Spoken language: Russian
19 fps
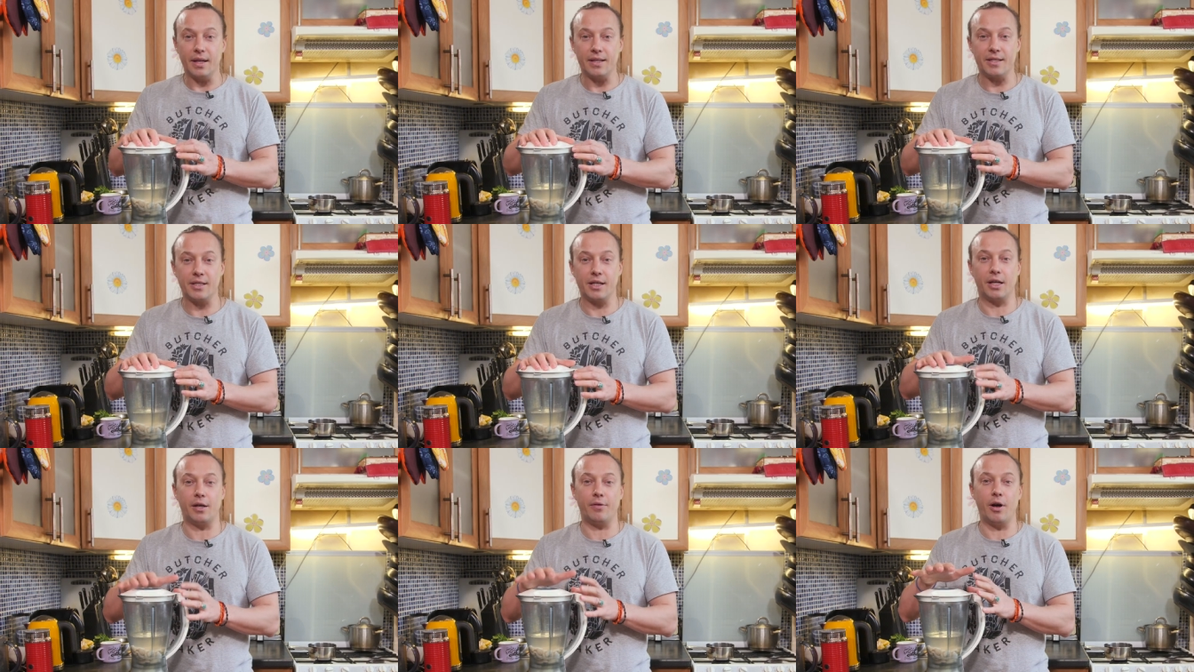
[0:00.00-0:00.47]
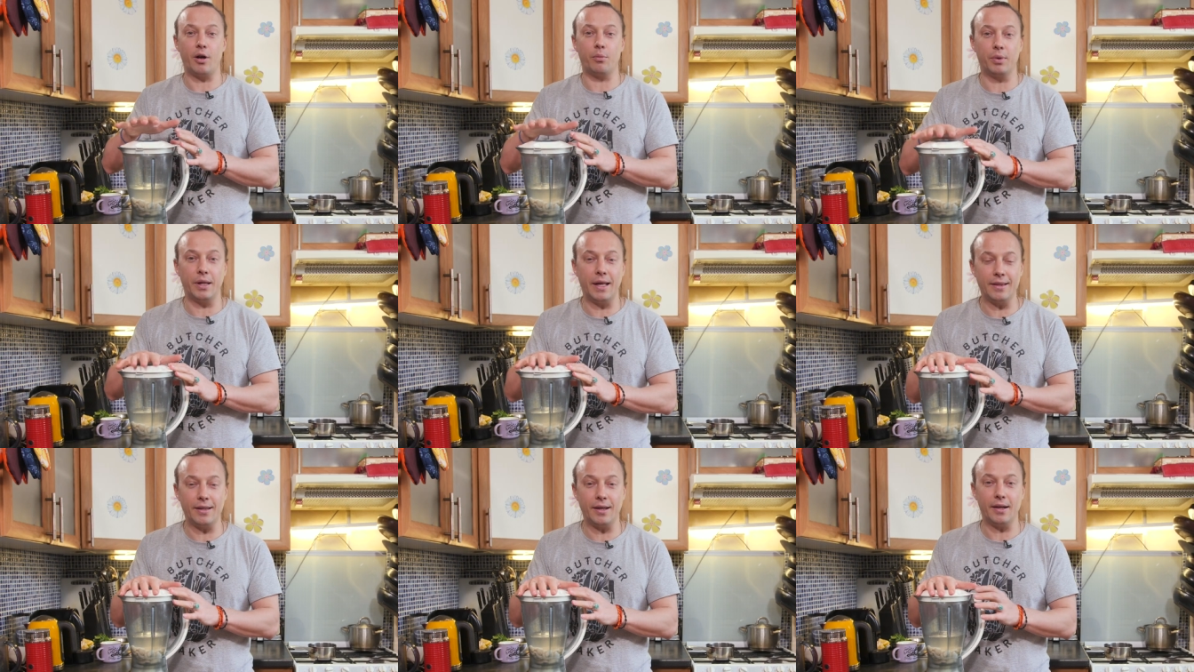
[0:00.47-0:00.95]
Закрываю
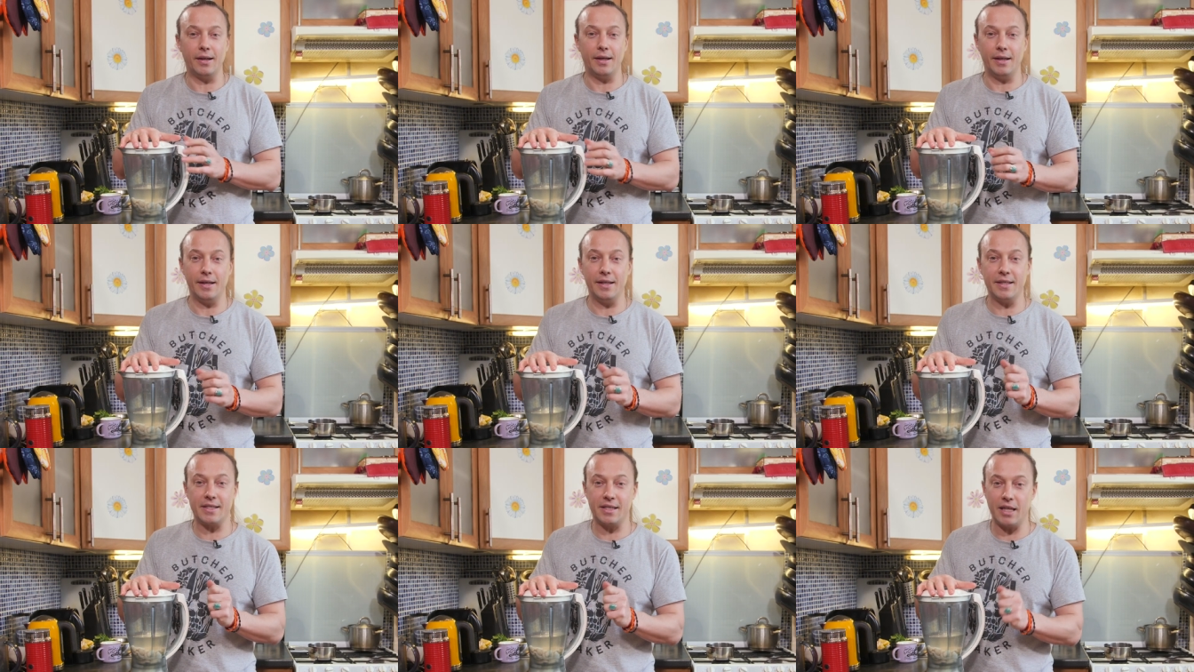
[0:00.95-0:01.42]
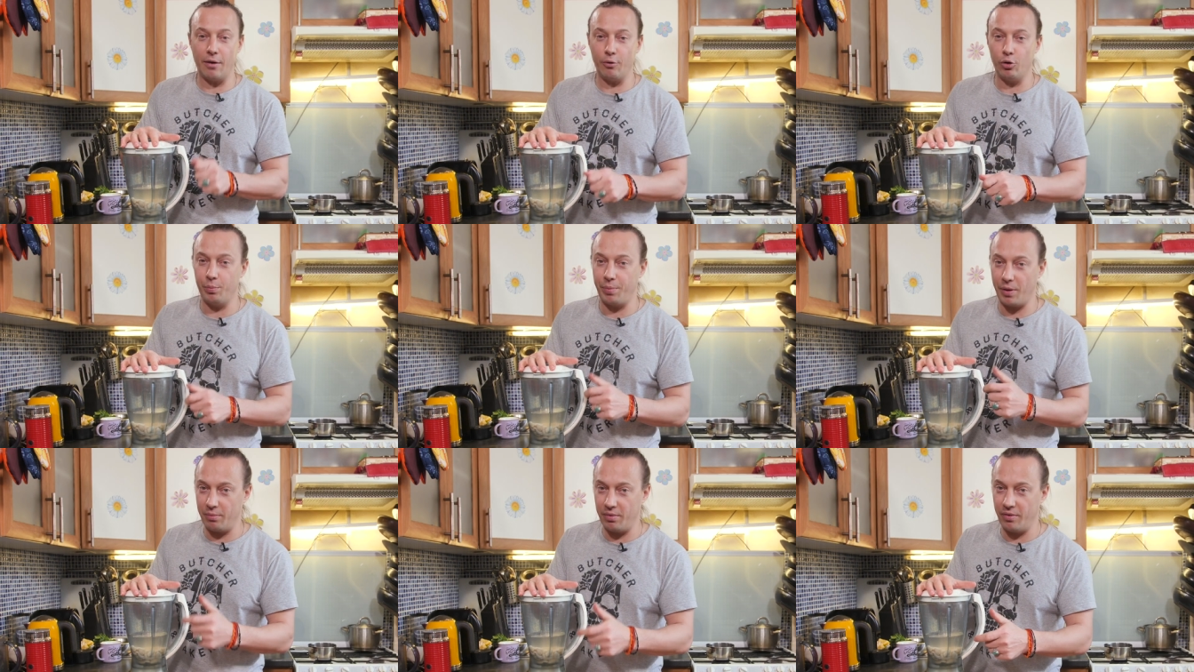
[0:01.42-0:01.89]
блендер и
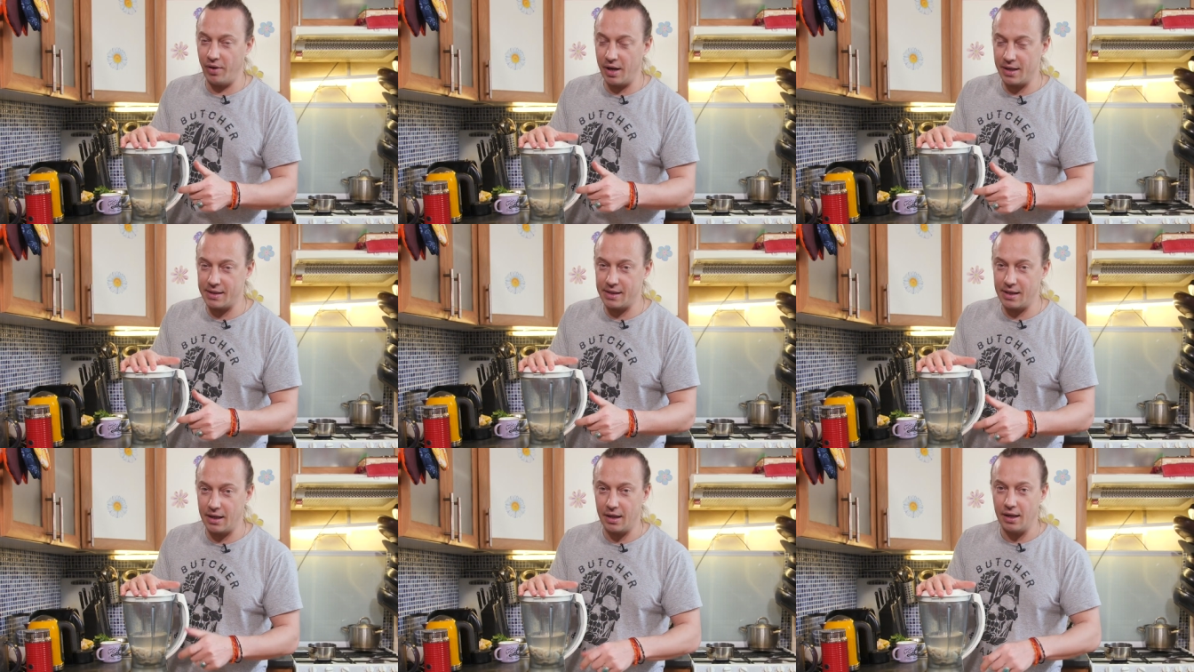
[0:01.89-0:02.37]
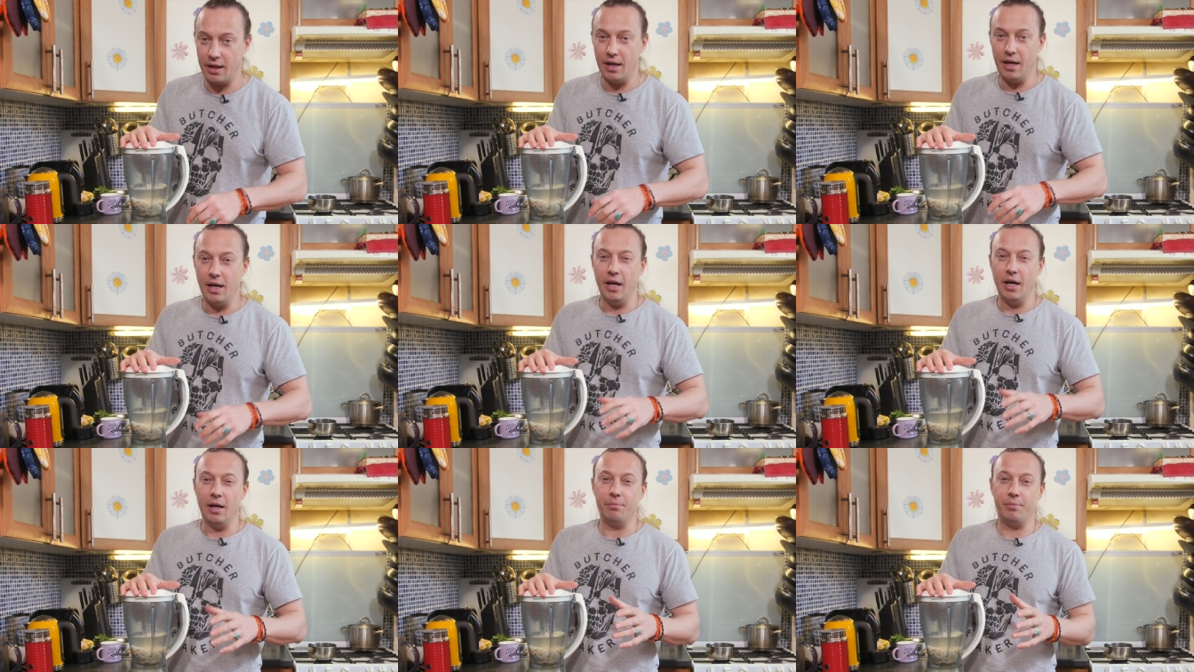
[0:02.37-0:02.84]
ставлю пробиваться
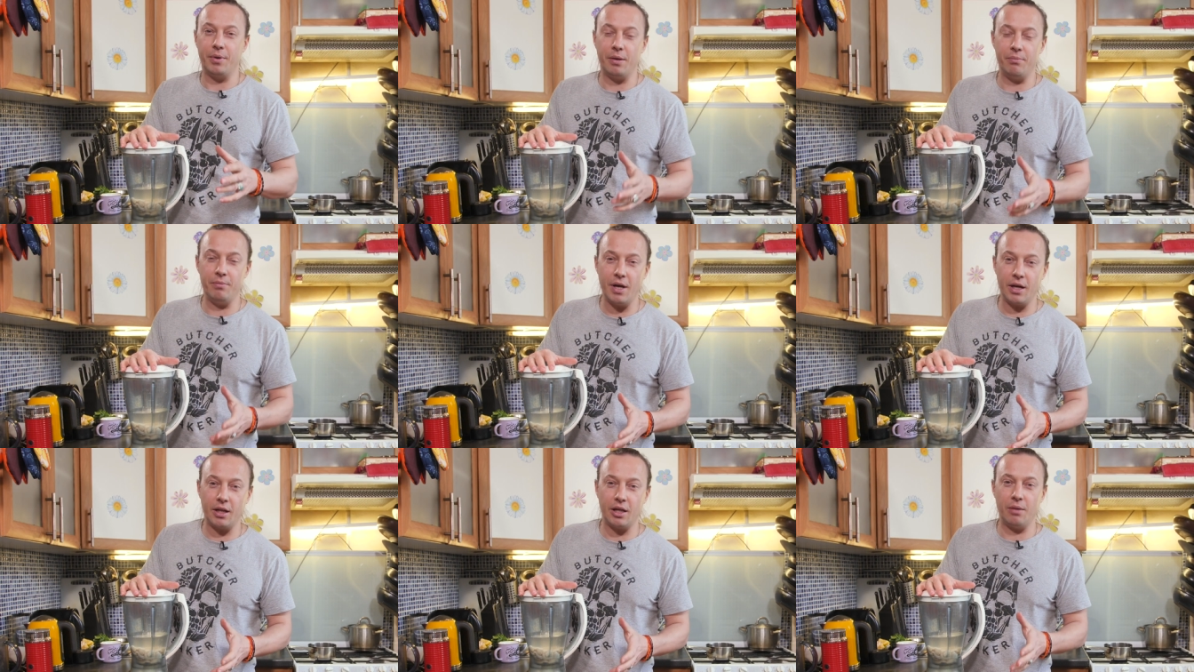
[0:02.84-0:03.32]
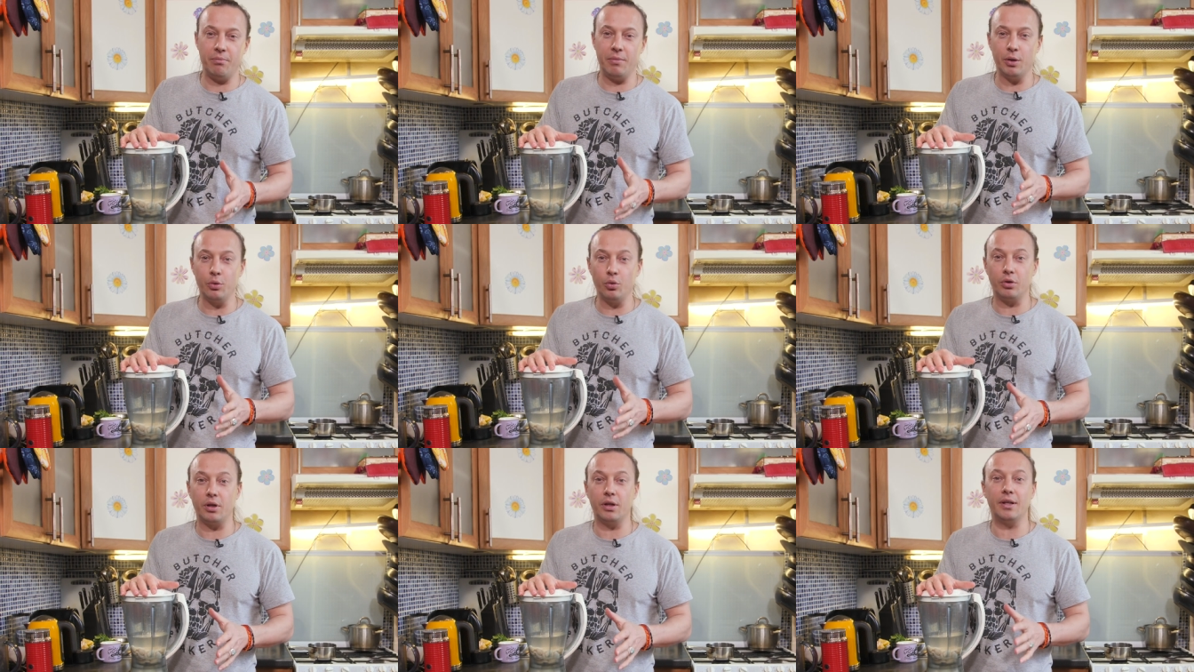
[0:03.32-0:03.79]
примерно
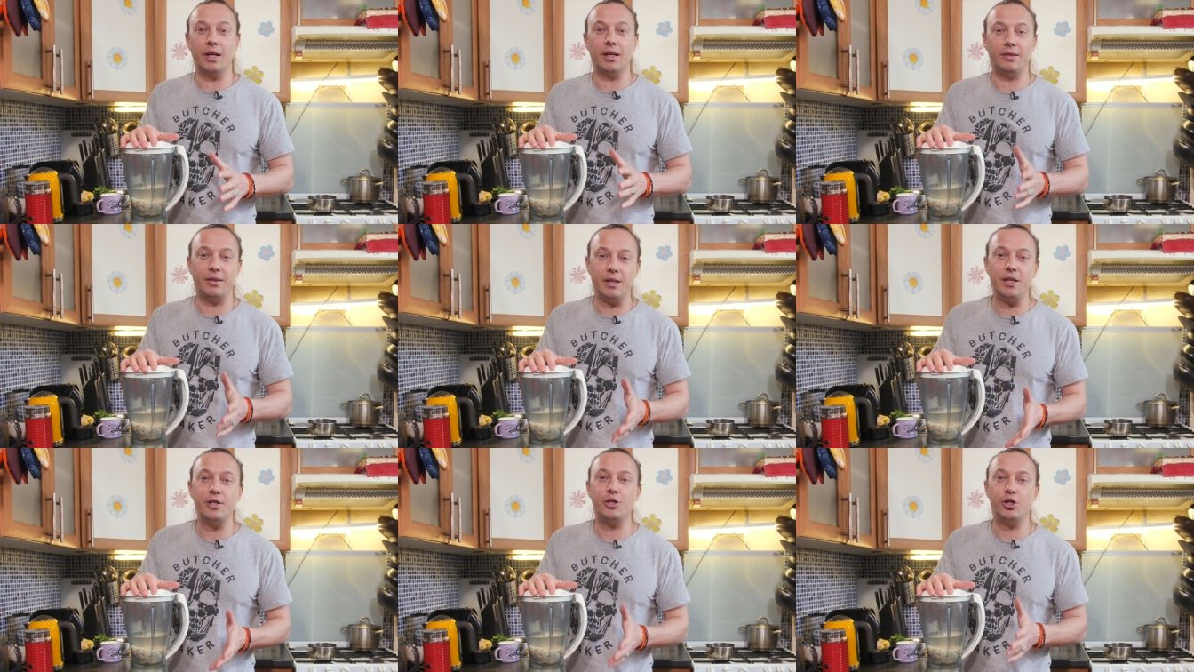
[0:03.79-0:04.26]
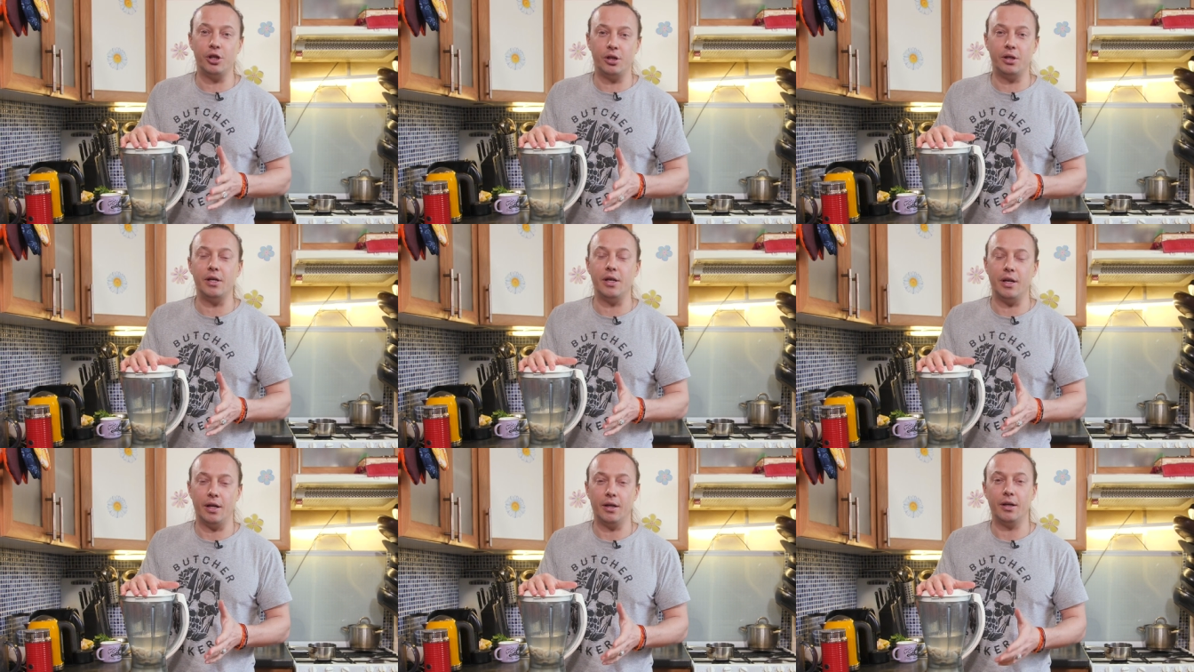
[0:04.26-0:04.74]
минуты на
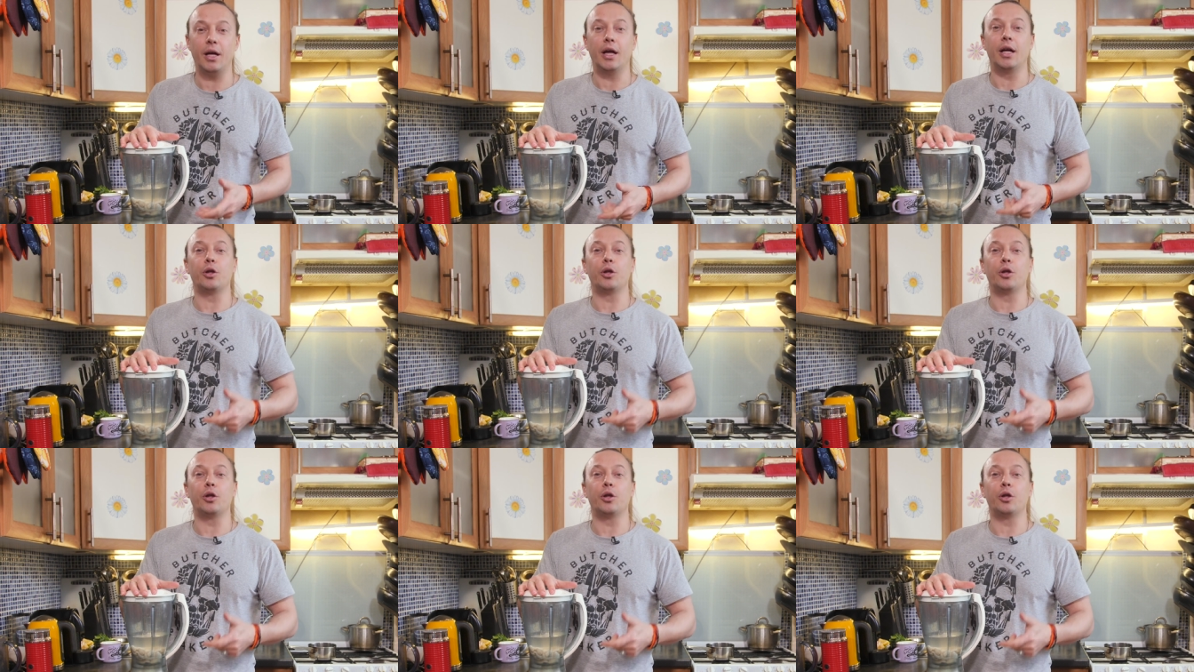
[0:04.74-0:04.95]
3-4.